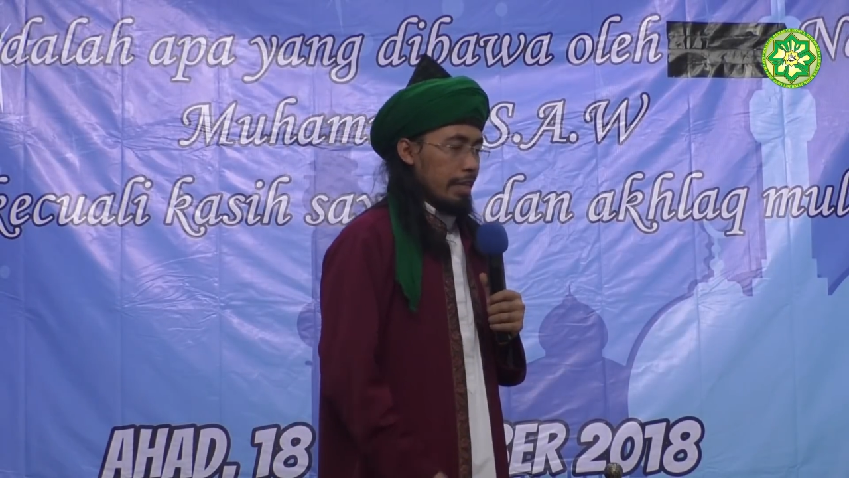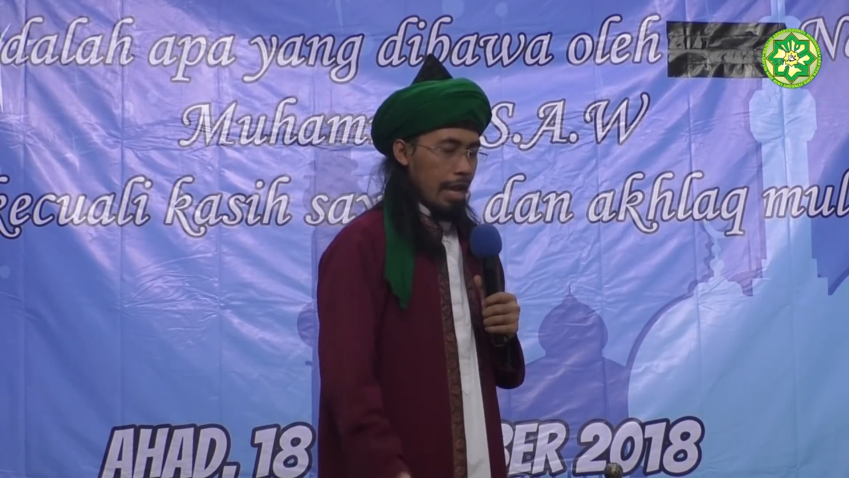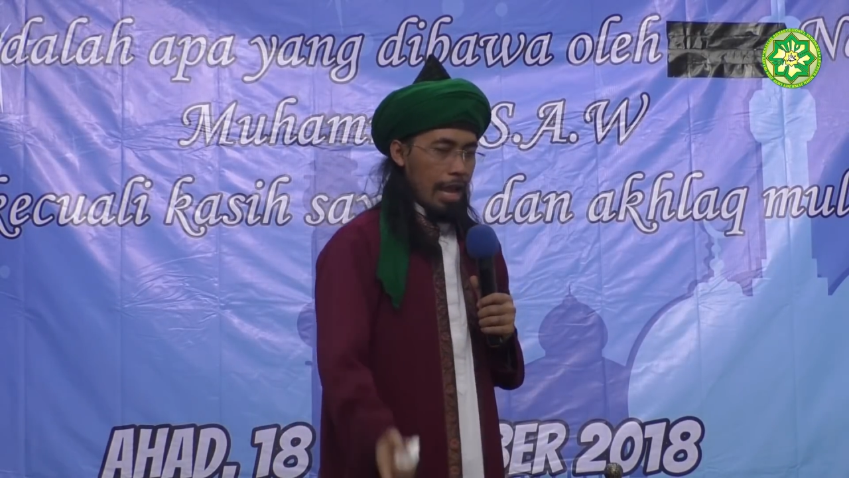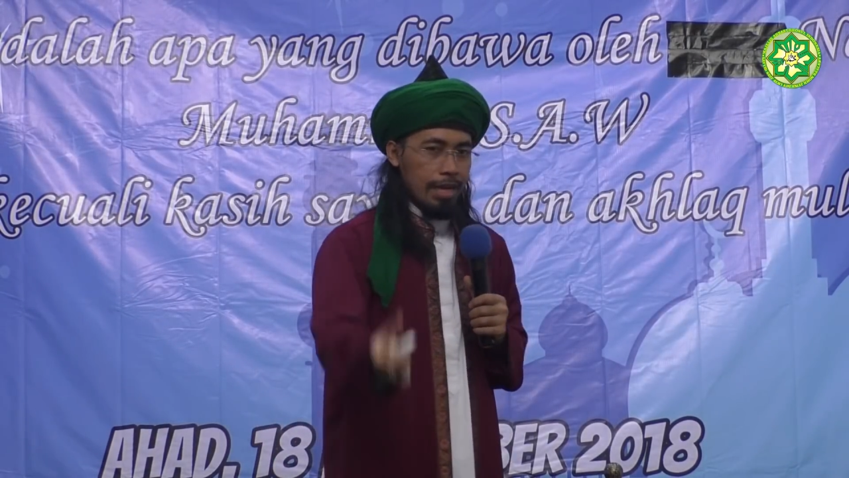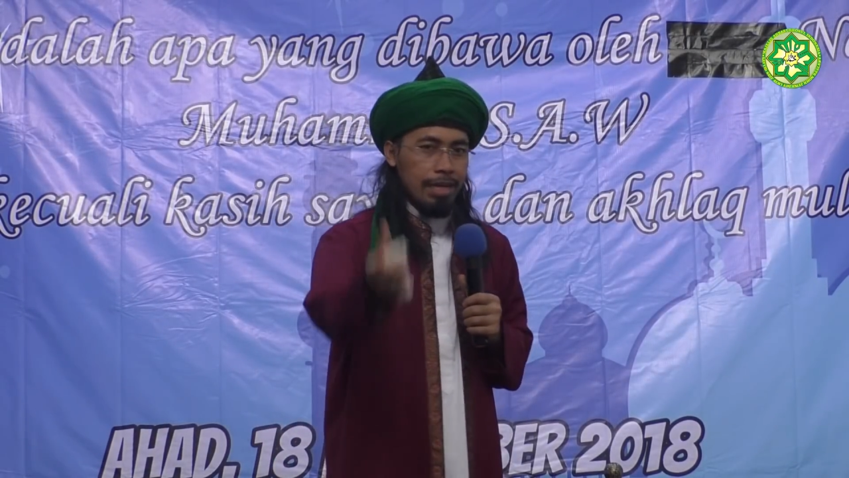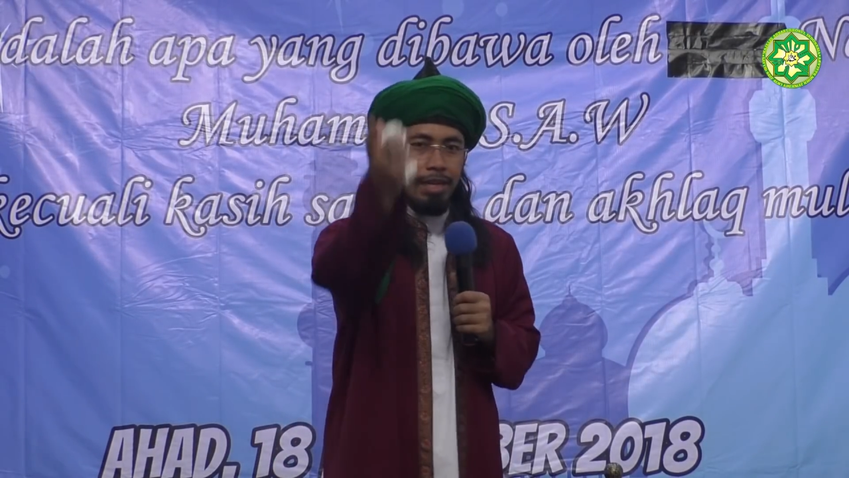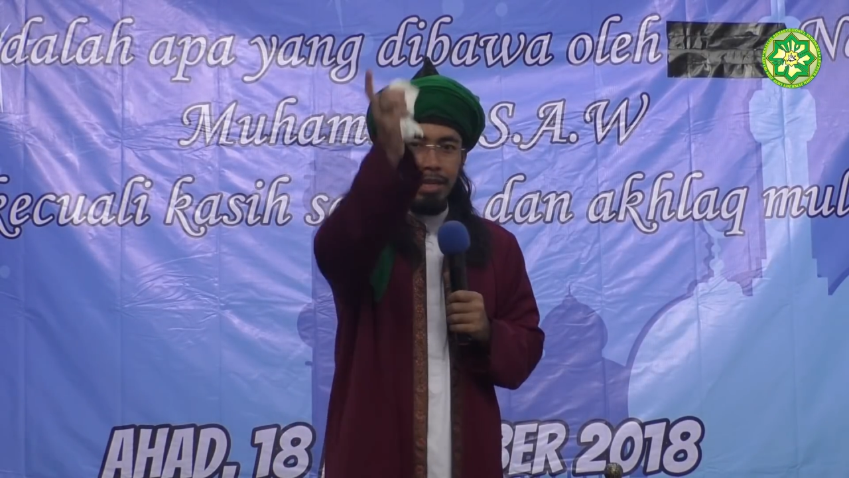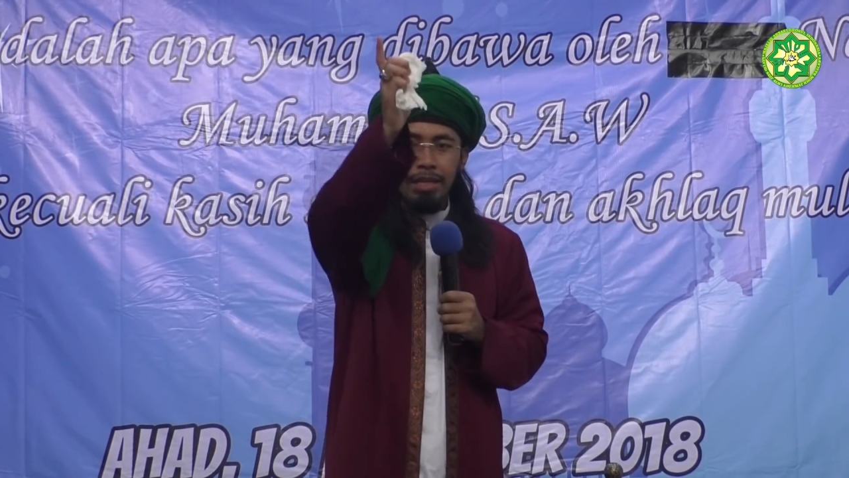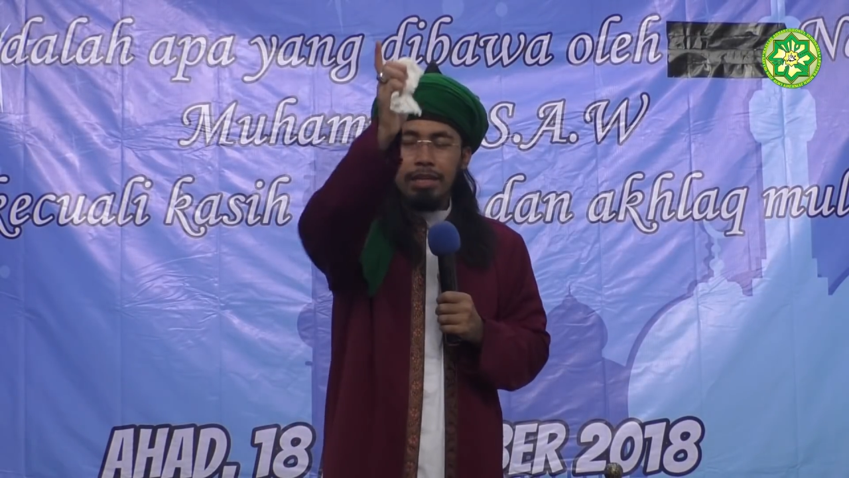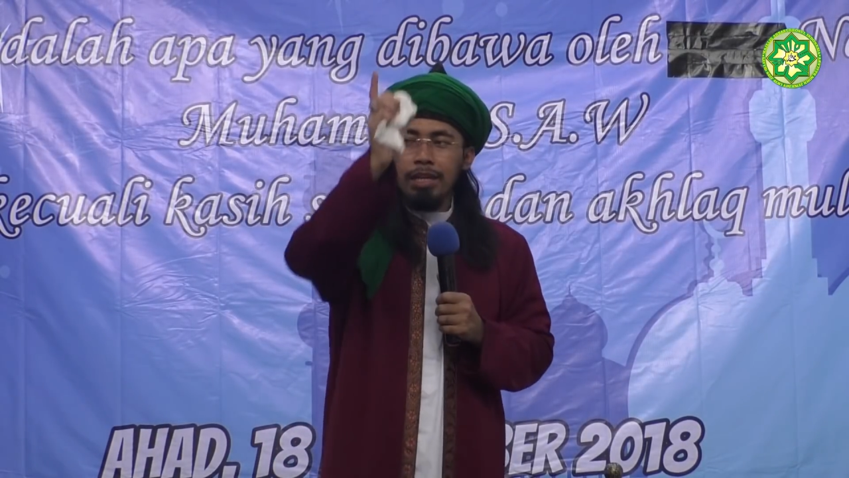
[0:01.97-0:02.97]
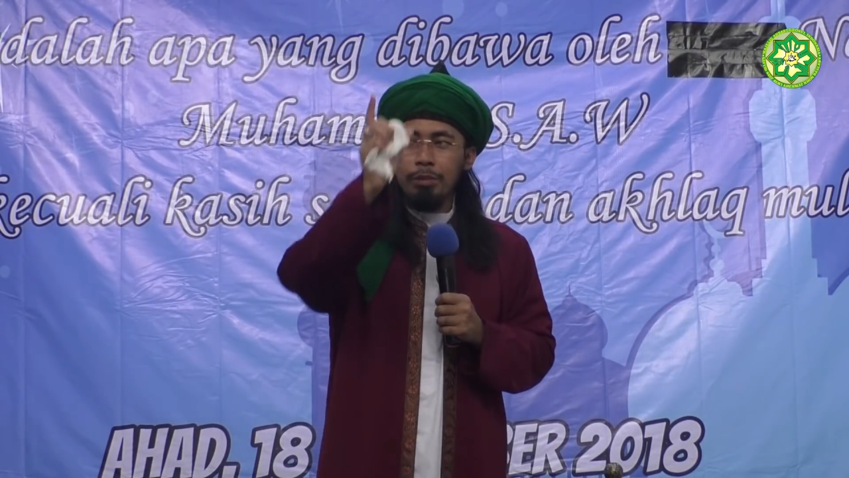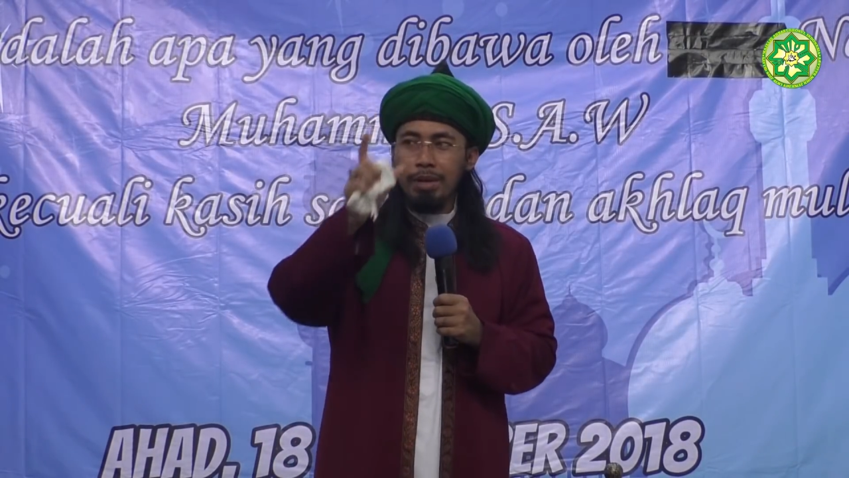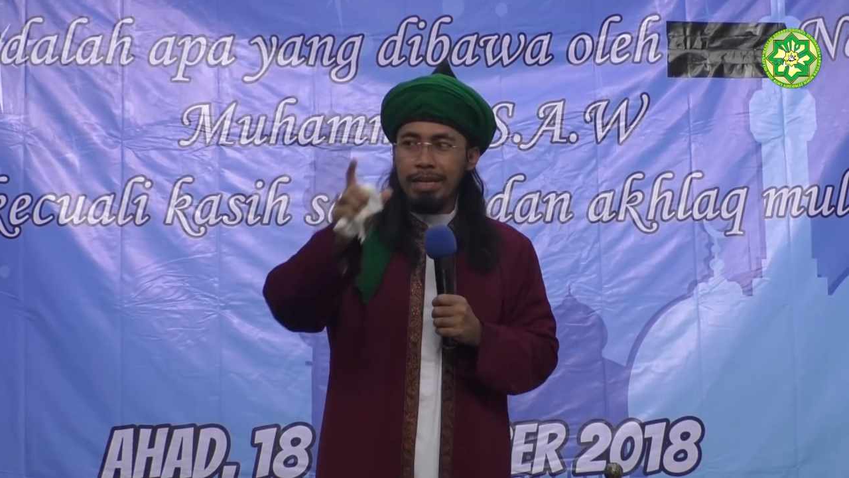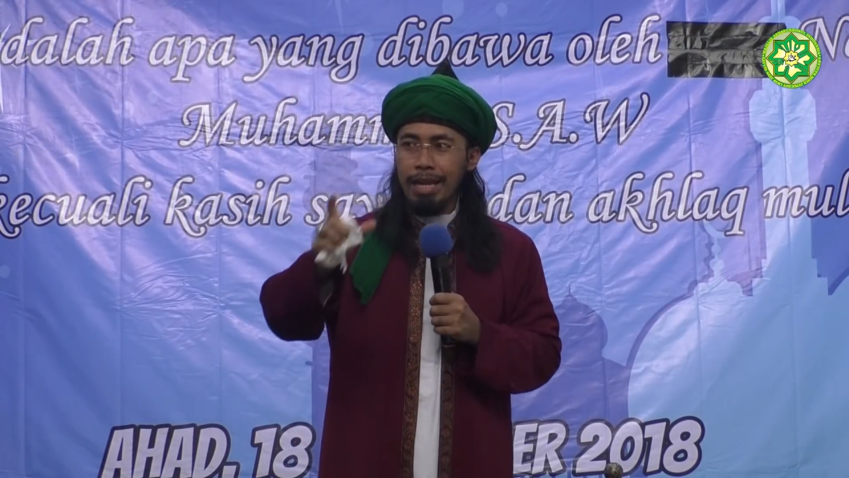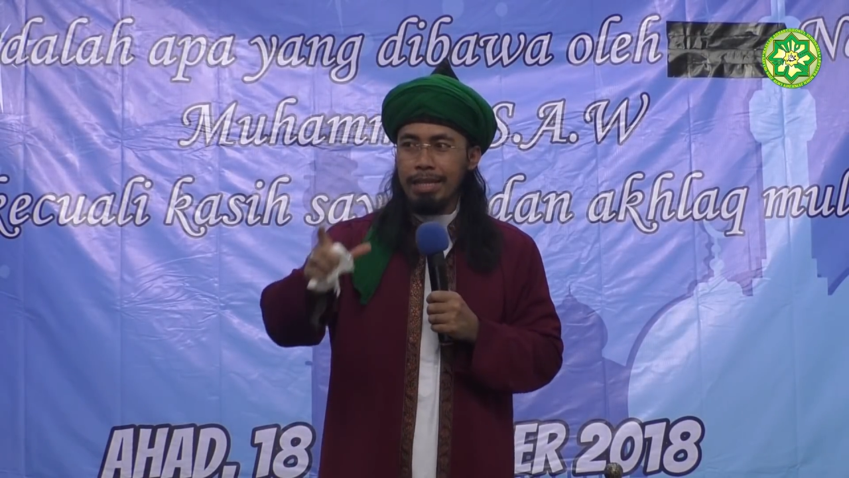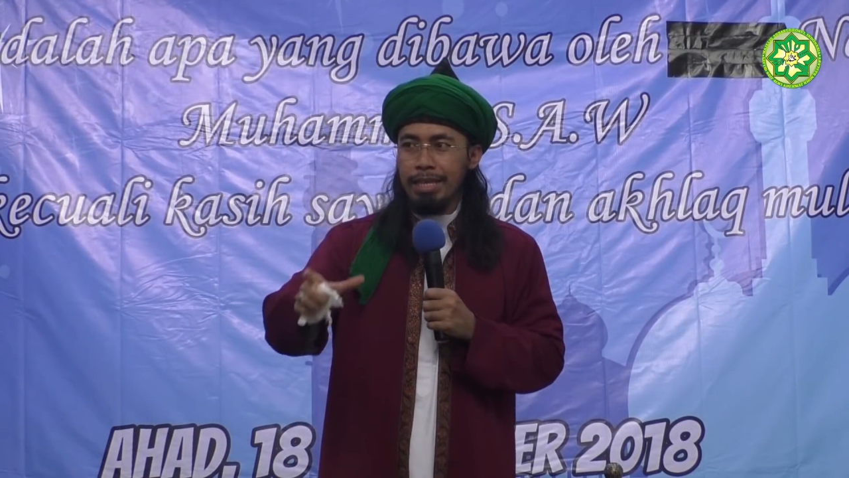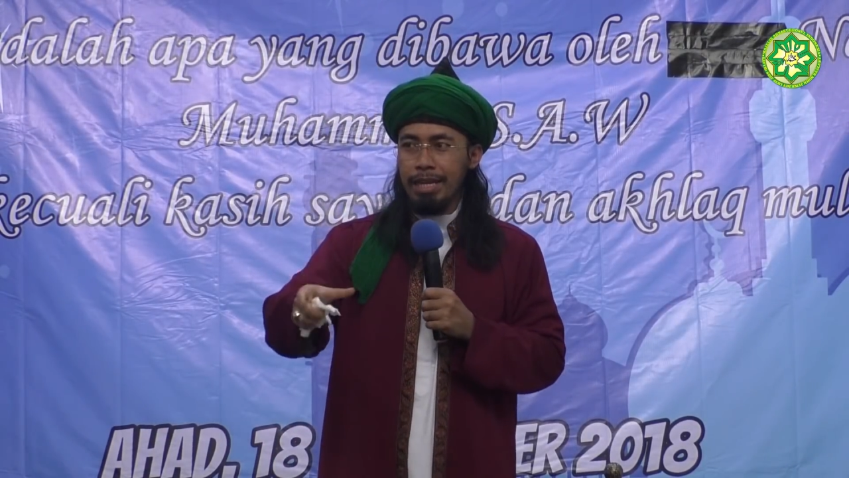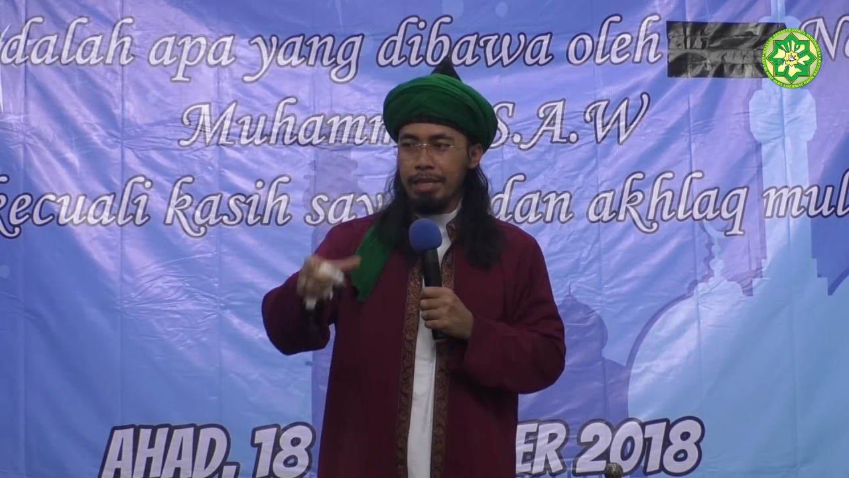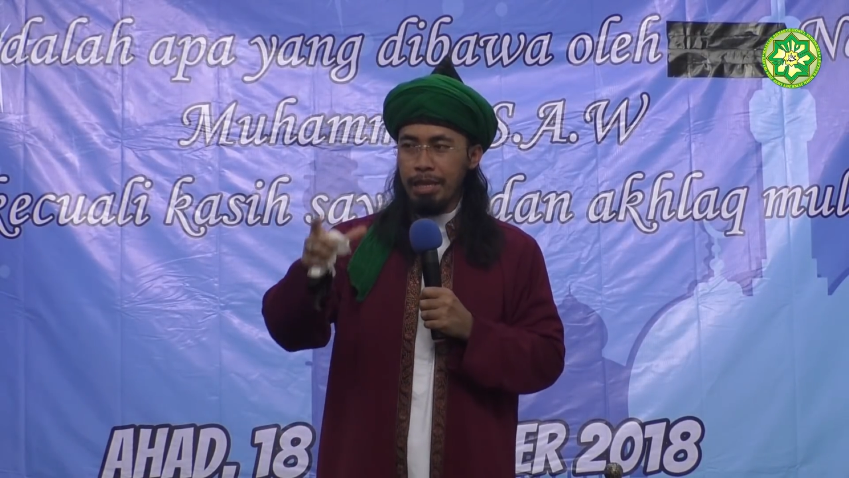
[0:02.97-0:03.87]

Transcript: yang ada keluarganya